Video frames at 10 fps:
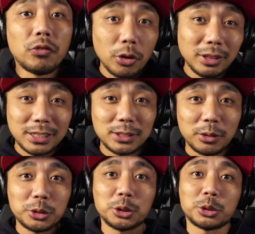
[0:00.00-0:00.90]
Full
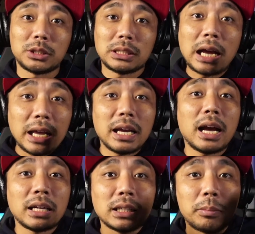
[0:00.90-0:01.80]
disclosure,
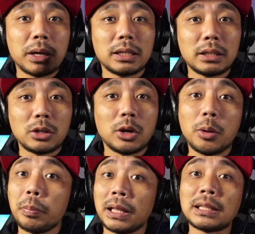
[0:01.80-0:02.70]
gaya nga ng nabanggit
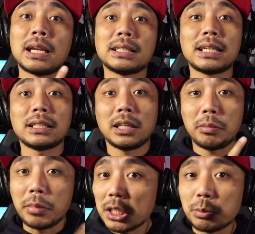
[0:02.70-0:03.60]
ko, pinadala sa
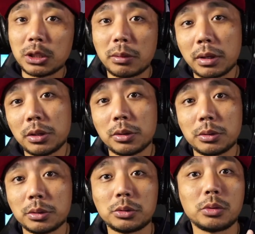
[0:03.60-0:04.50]
atin mismo ng
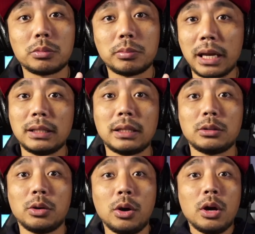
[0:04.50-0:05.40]
Mayono tong mic
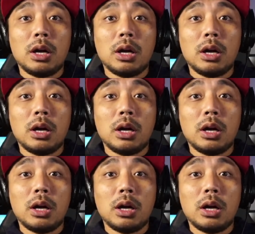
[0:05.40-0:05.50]
na to.